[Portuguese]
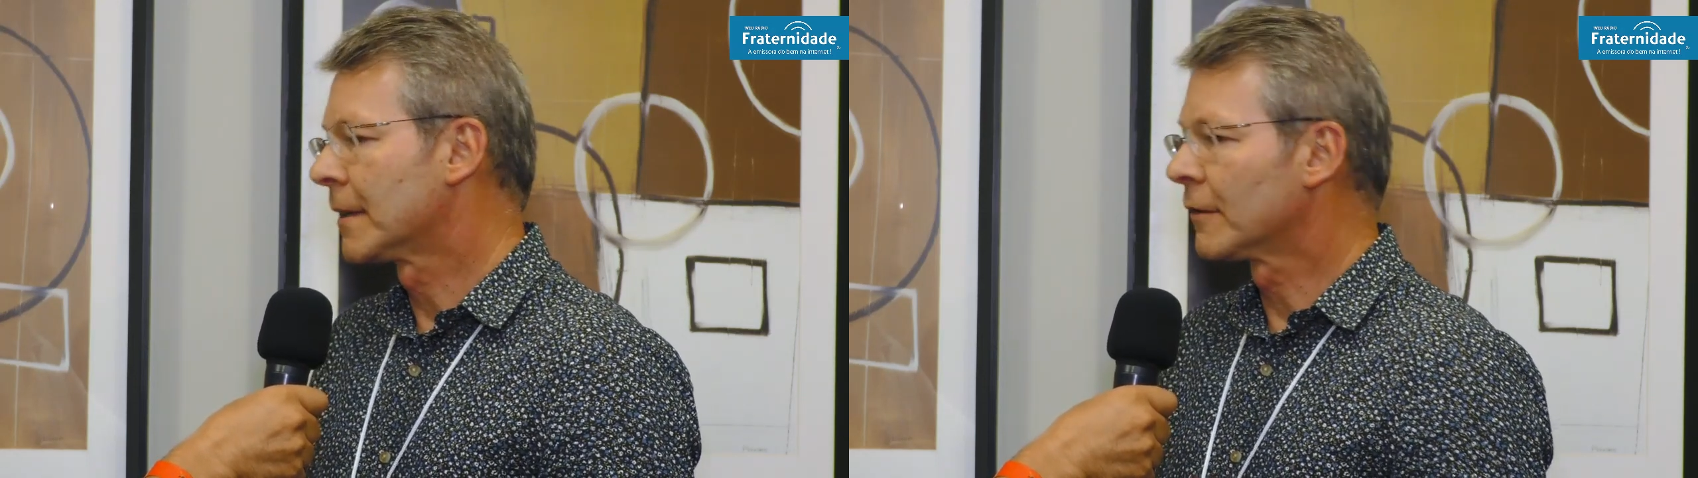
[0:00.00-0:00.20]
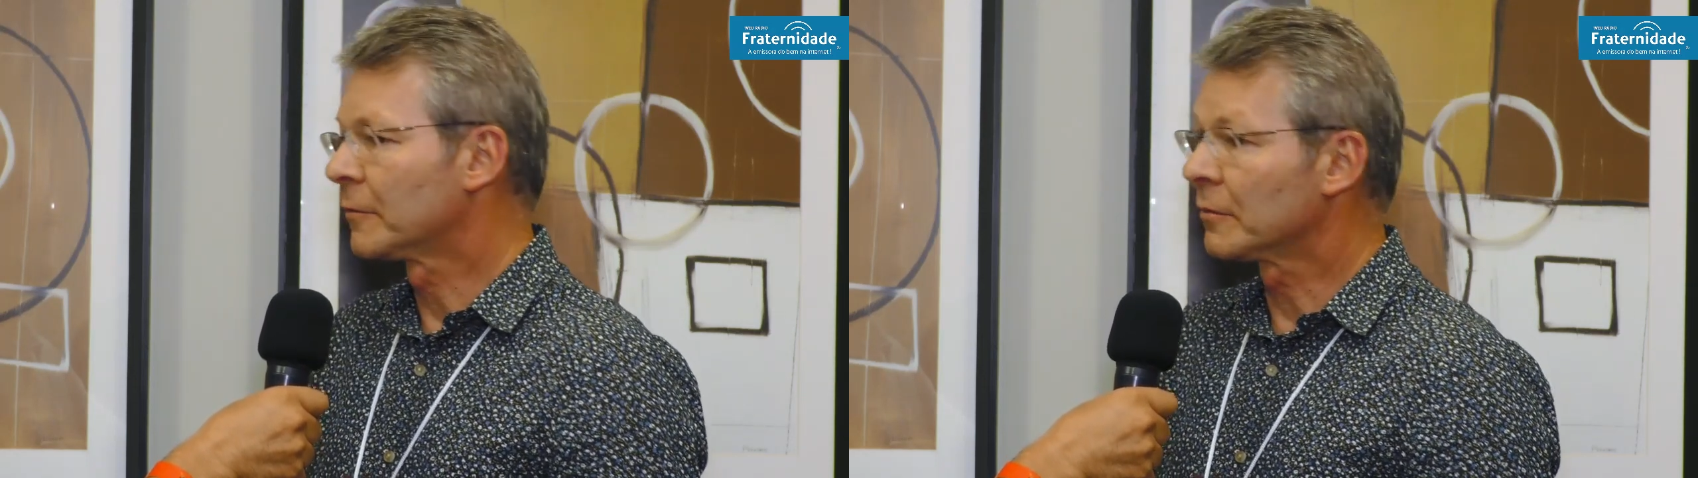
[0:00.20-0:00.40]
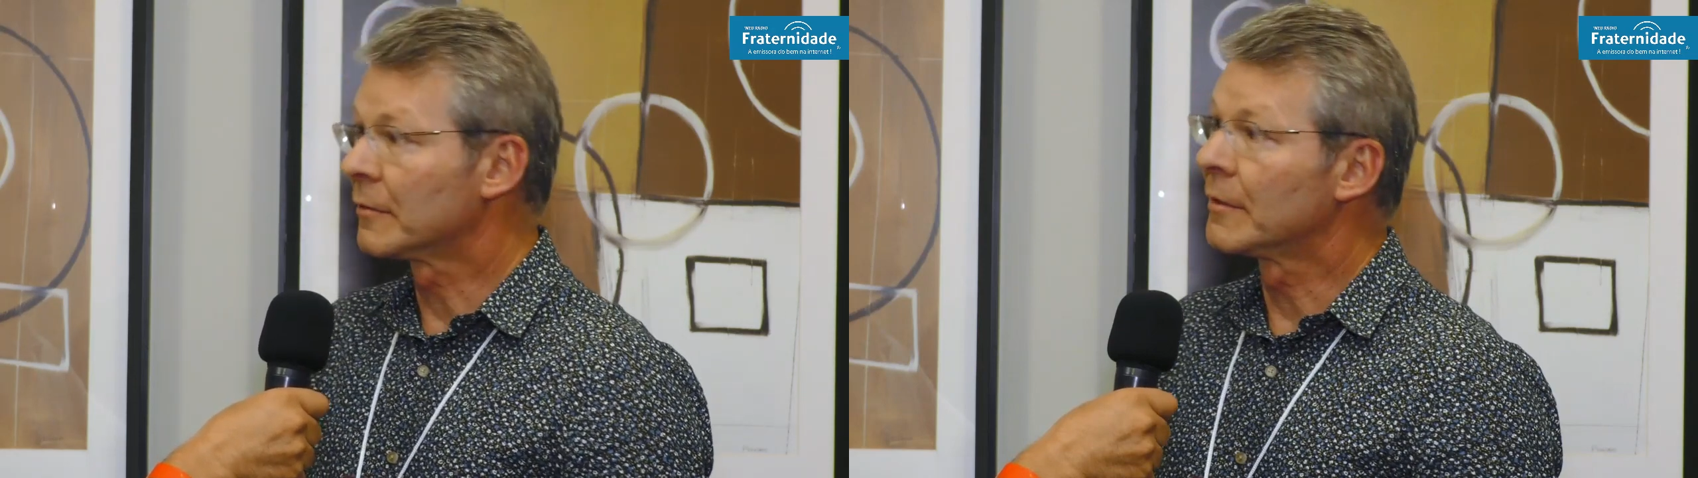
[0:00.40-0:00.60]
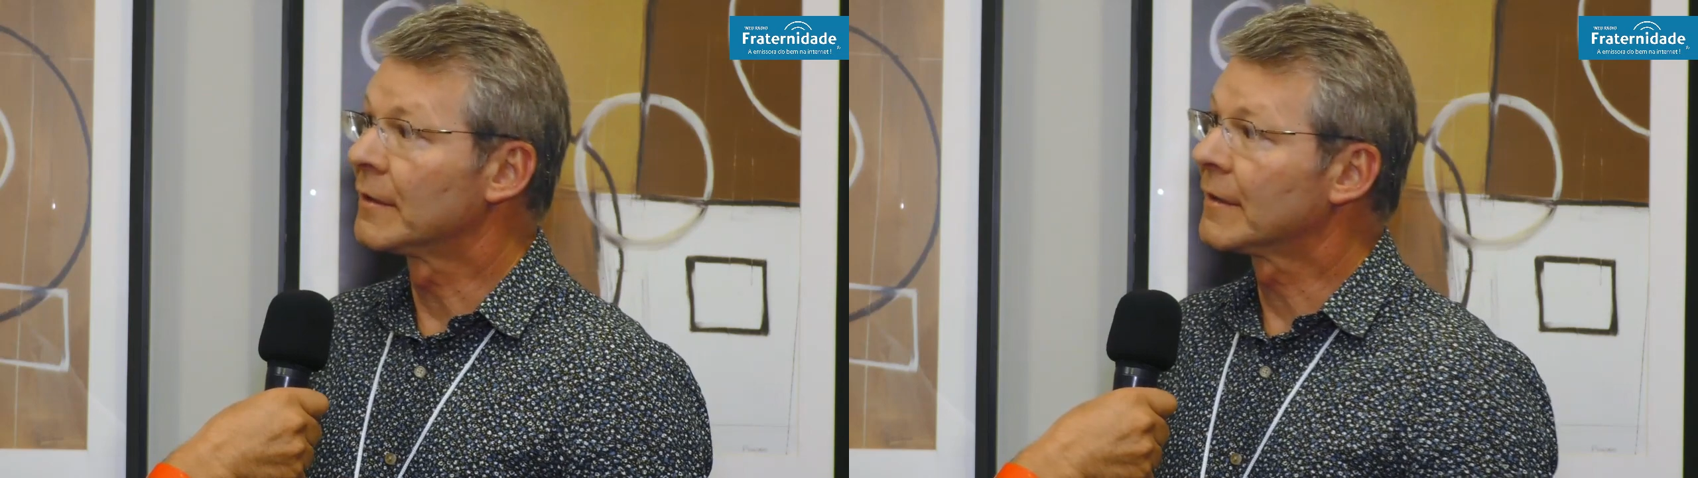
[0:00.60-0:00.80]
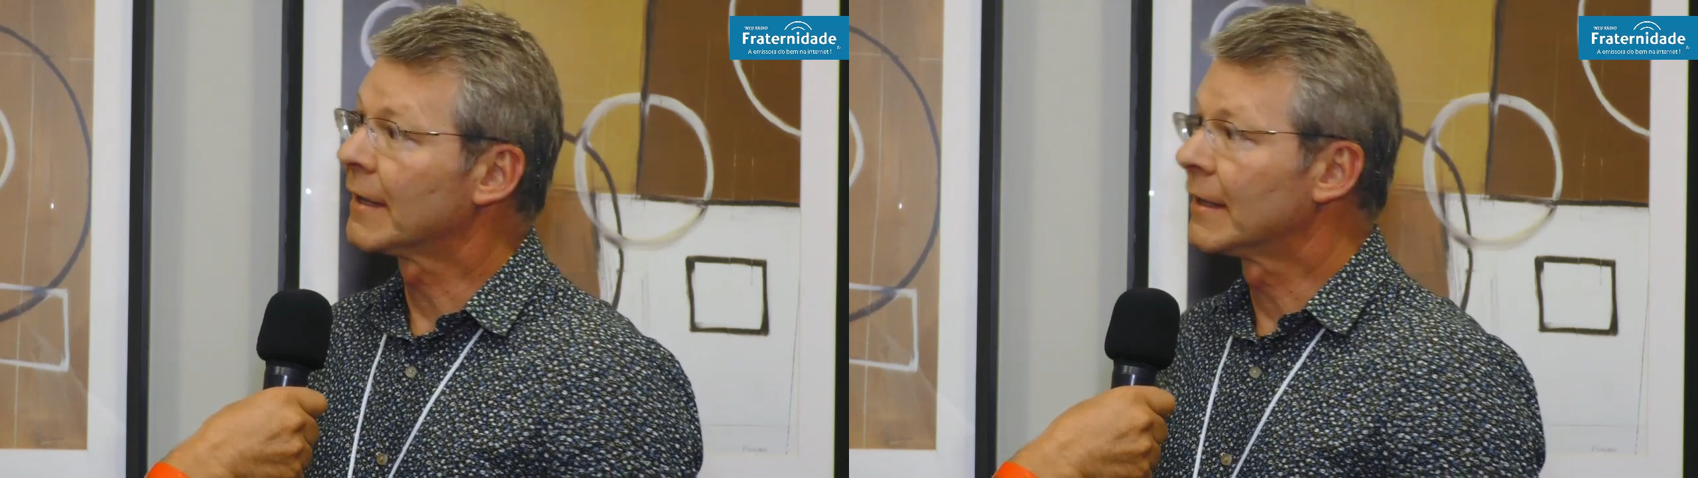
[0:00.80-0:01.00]
que é
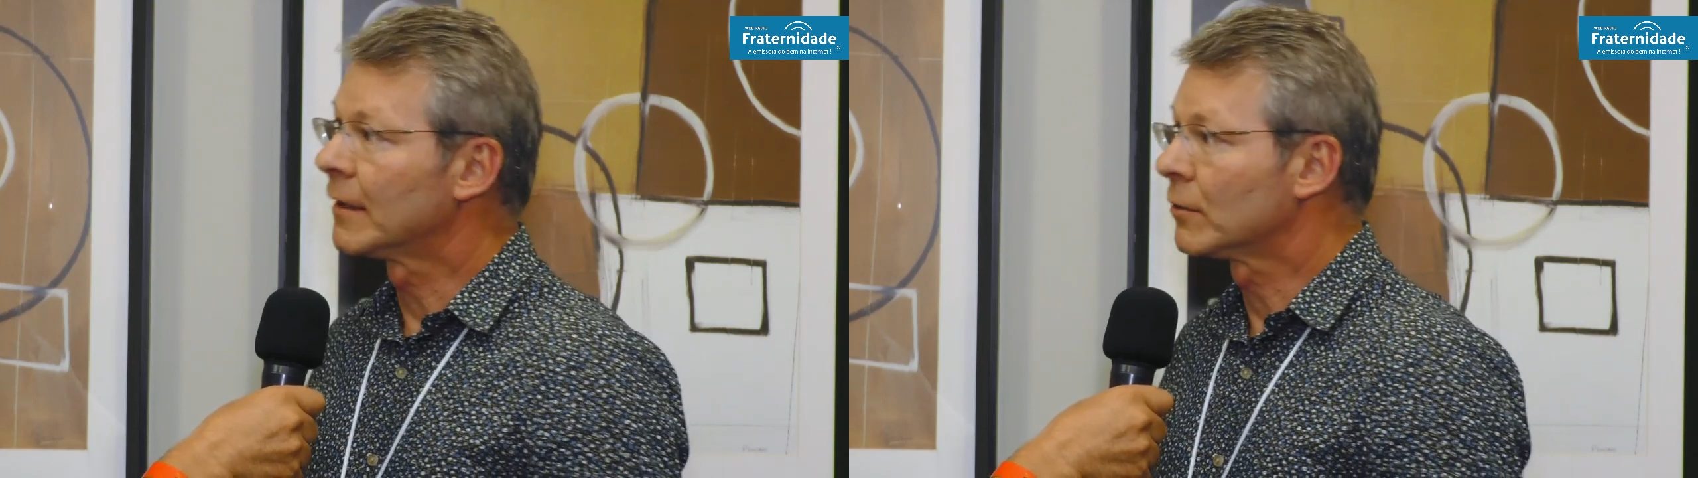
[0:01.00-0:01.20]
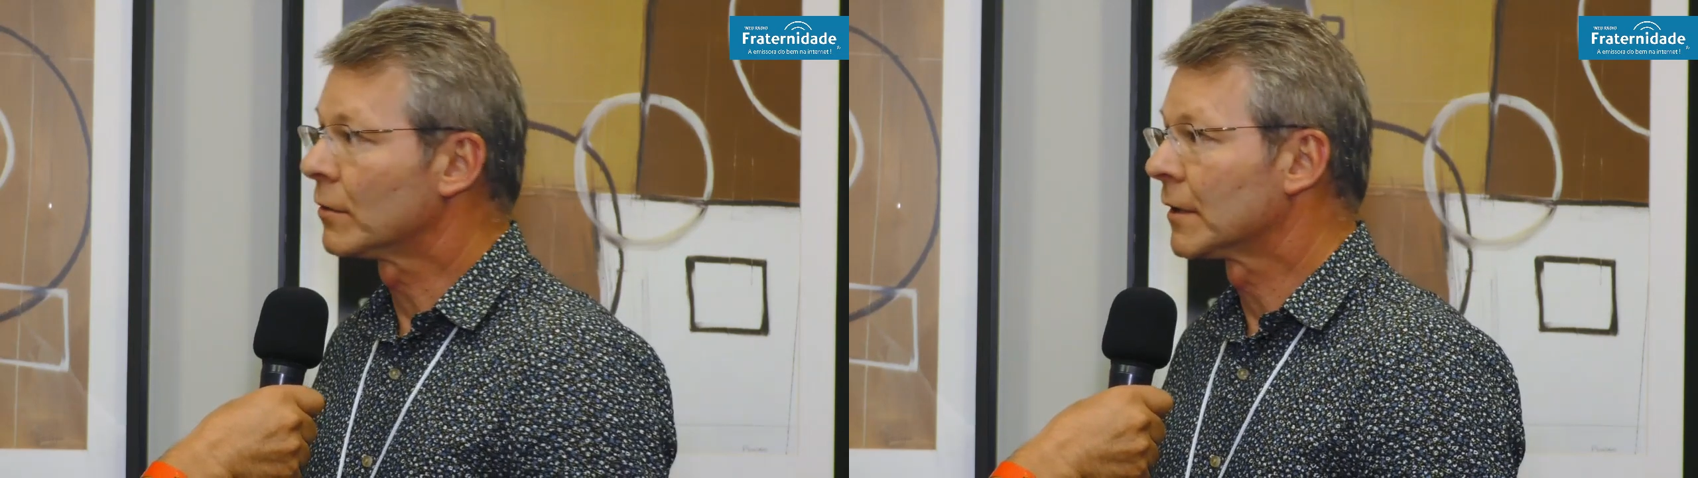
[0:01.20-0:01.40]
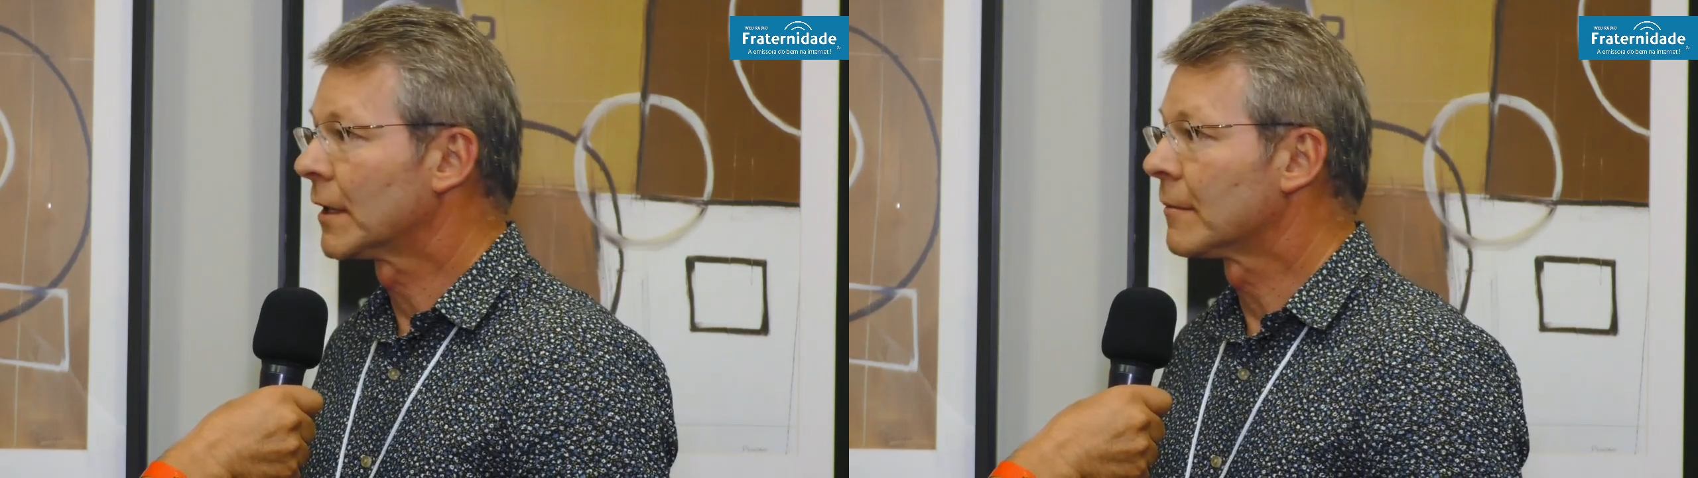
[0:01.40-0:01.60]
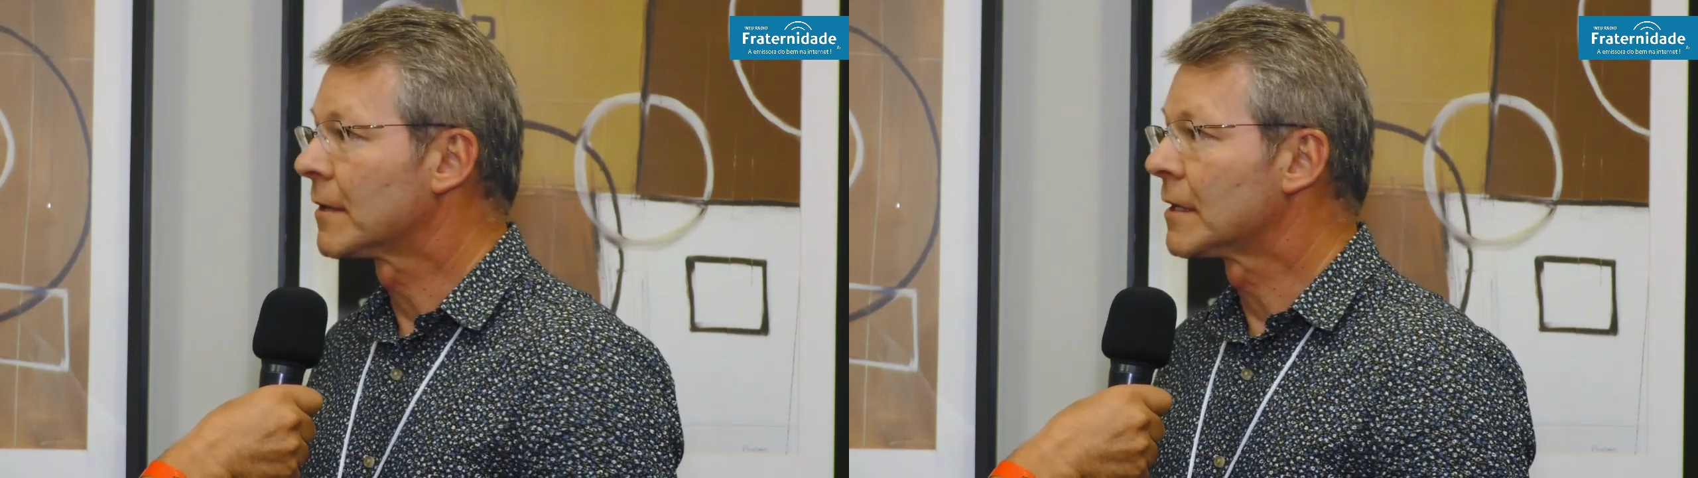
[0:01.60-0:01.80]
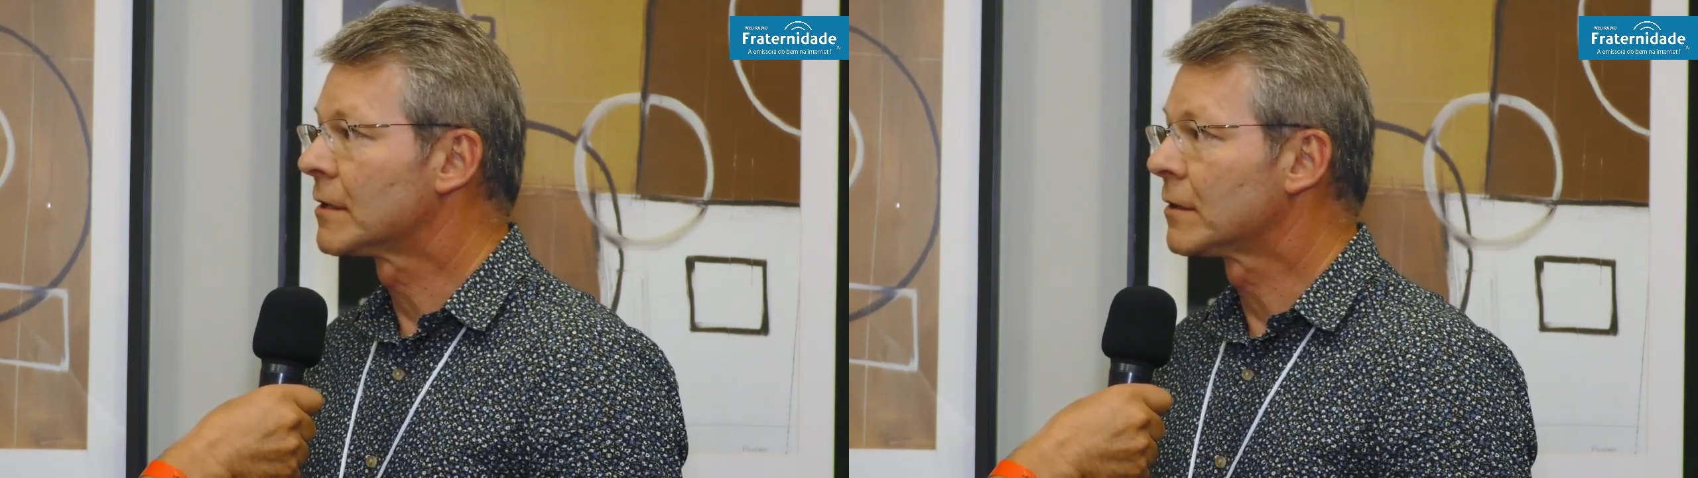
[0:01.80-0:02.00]
disponibilizada
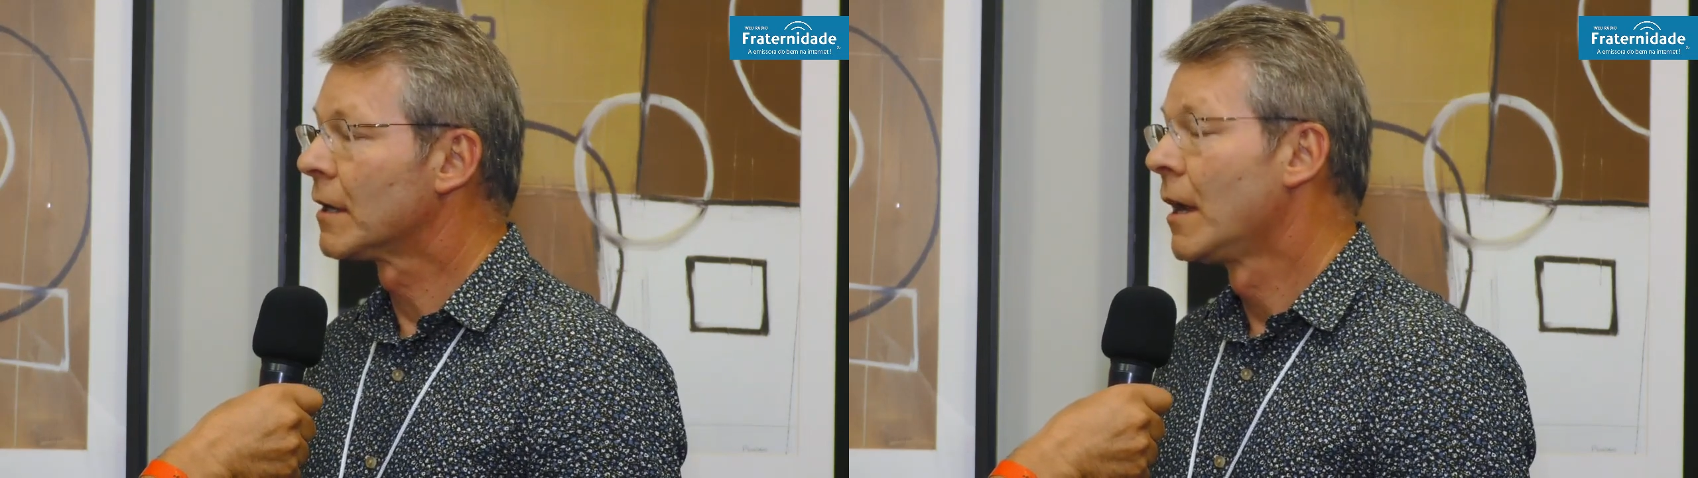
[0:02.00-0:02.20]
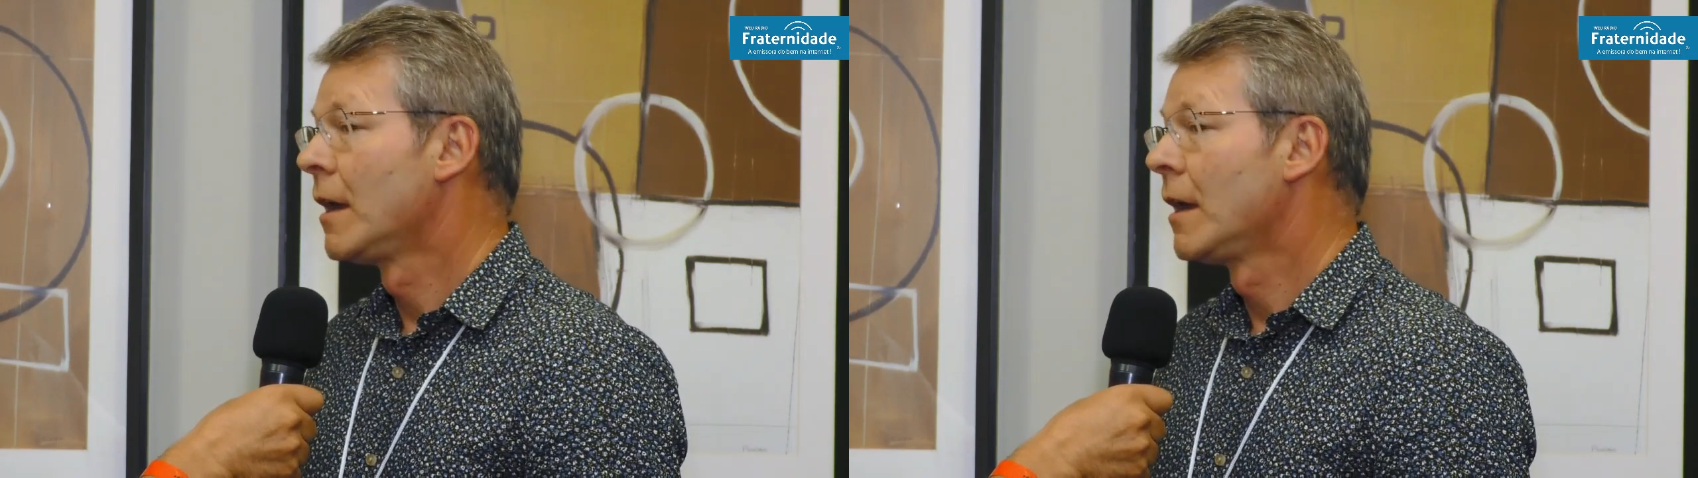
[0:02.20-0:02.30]
eletronicamente.